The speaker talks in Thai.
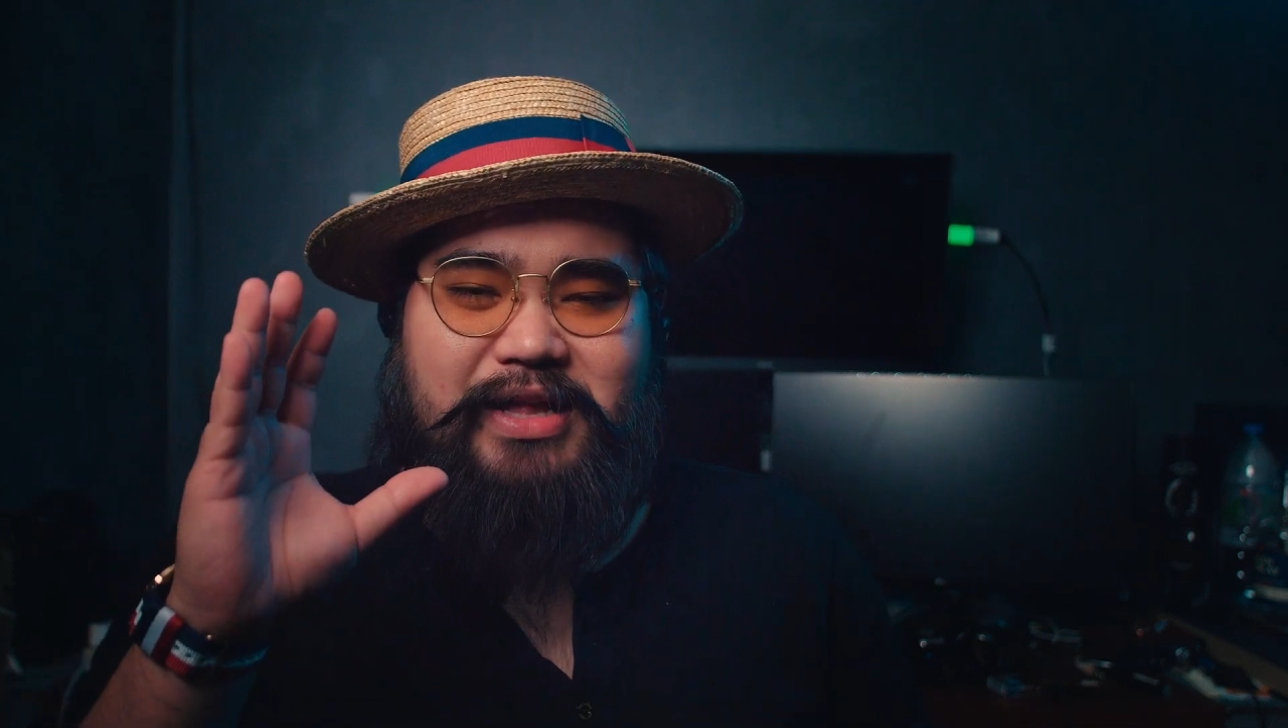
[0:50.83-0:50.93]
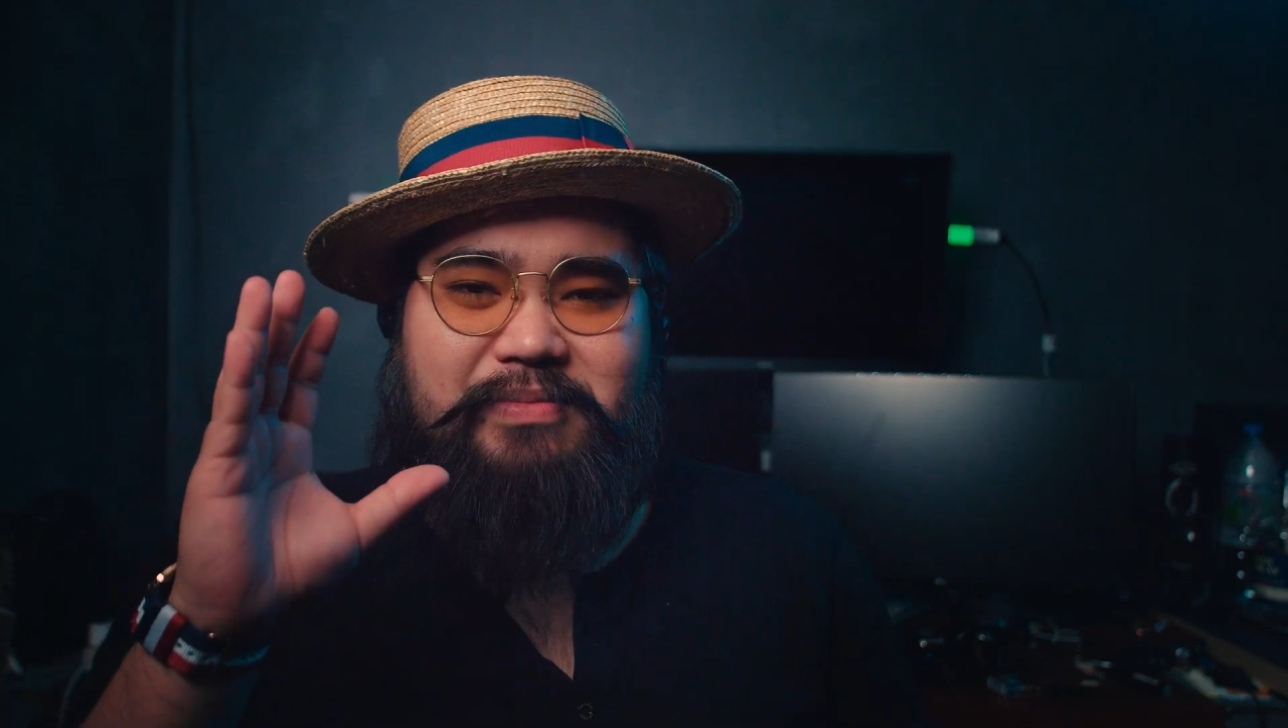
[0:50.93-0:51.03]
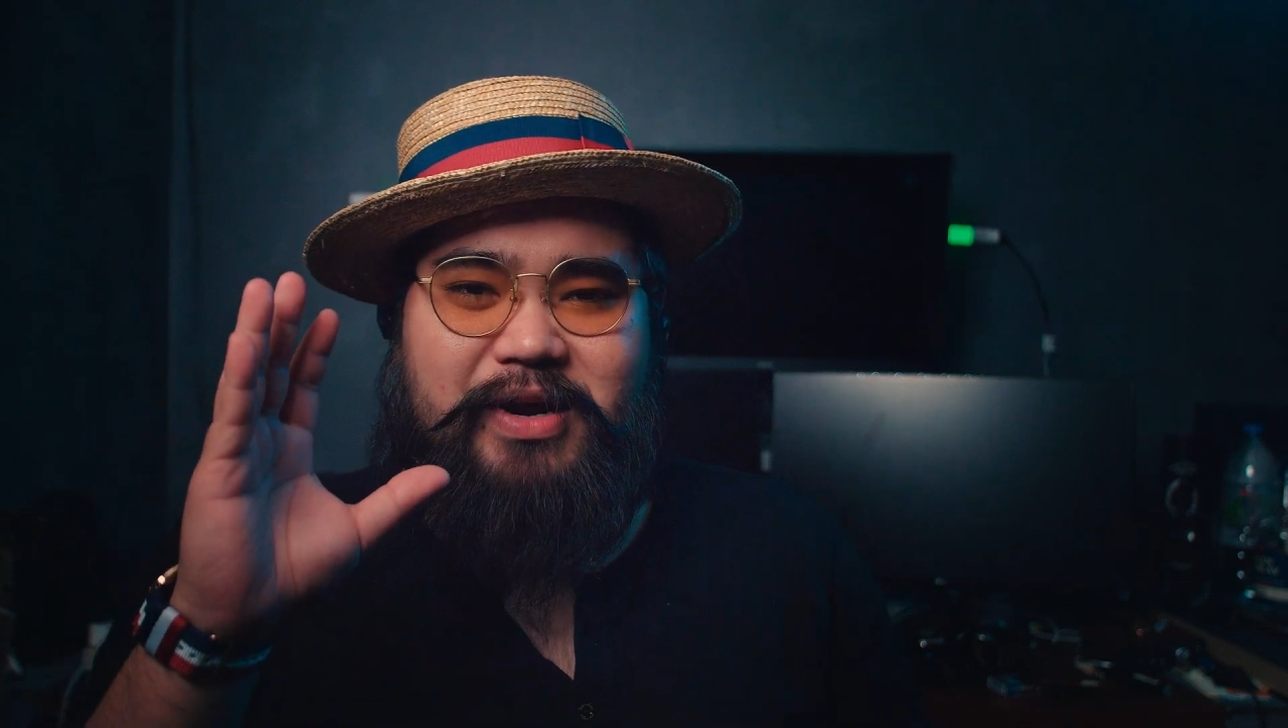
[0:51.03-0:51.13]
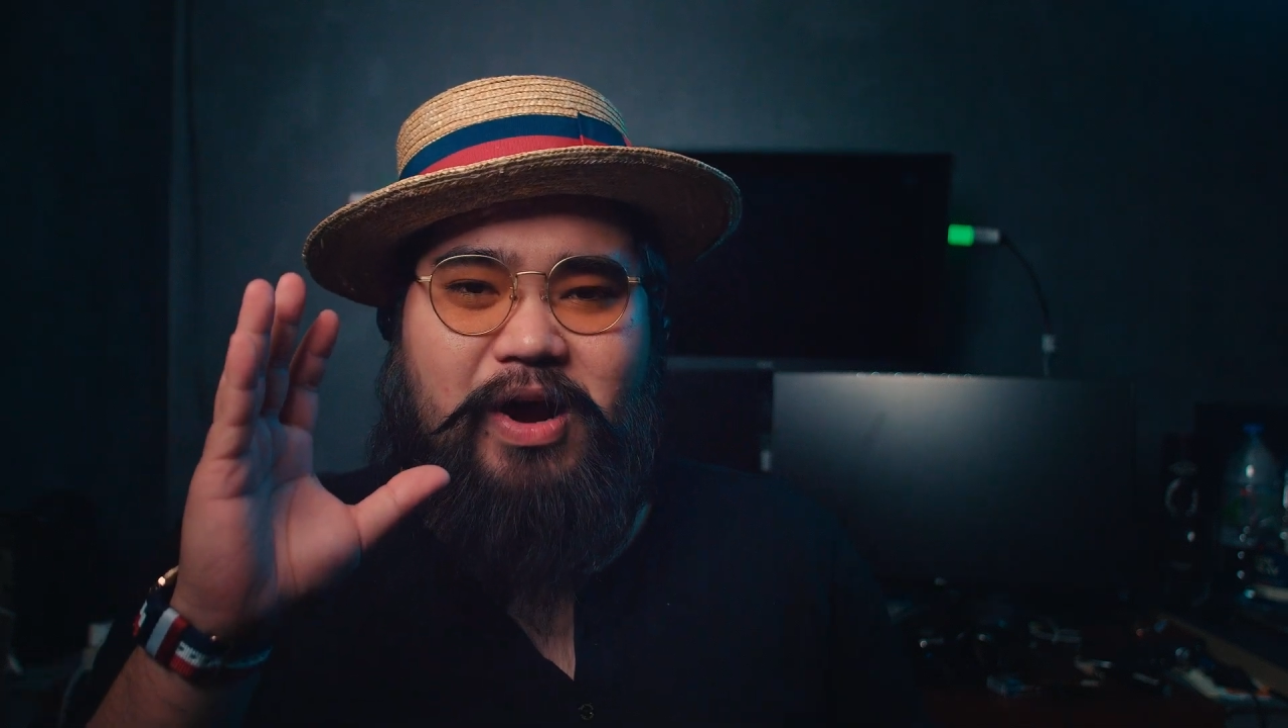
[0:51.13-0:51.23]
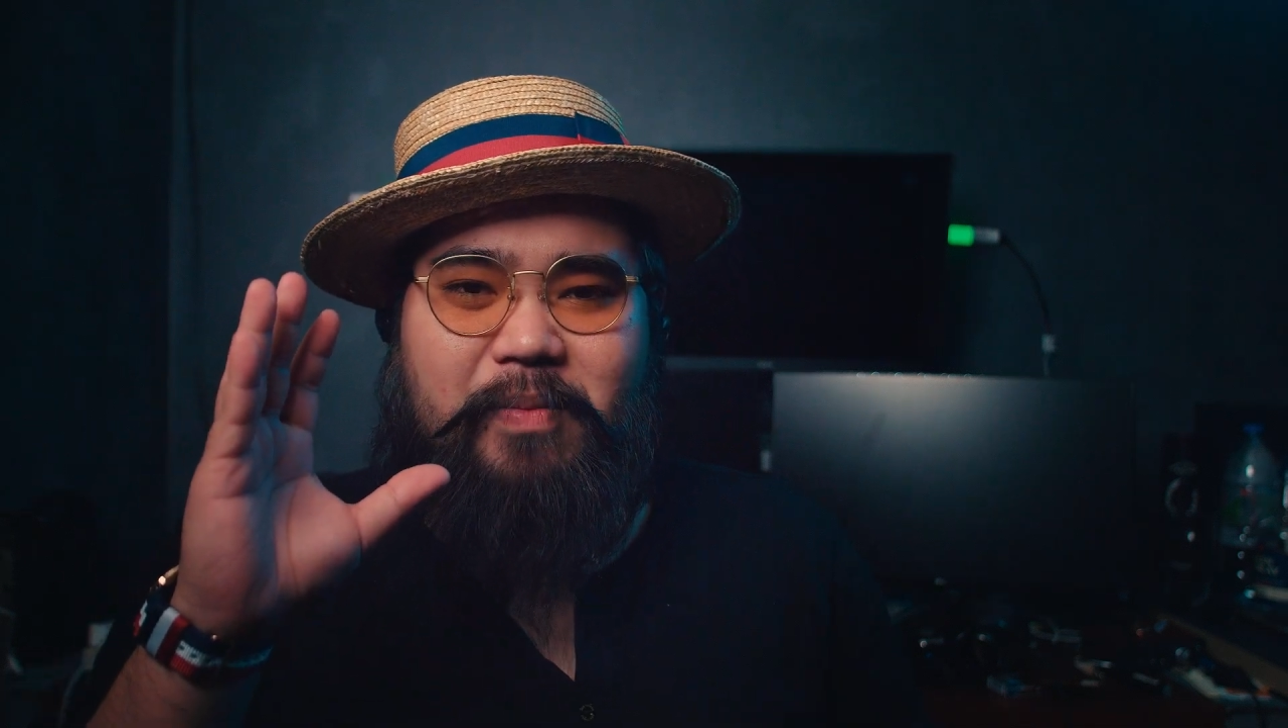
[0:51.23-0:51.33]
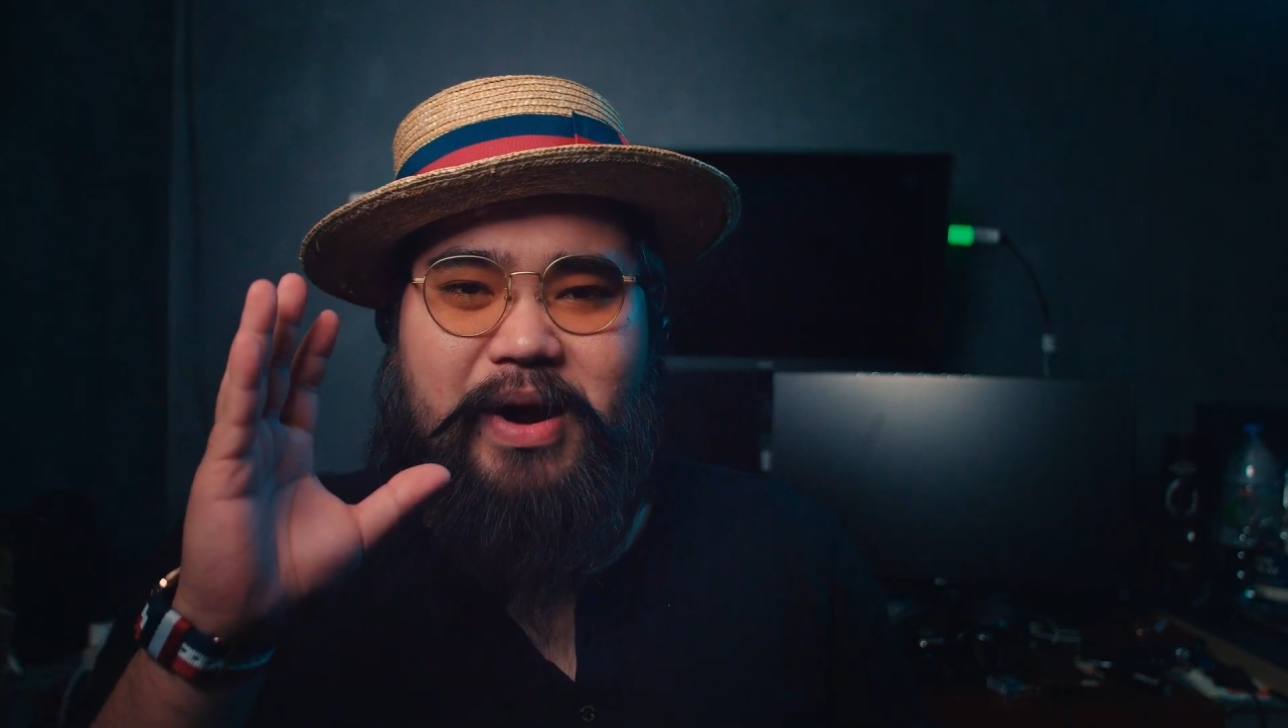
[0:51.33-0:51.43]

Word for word: ที่มันเข้า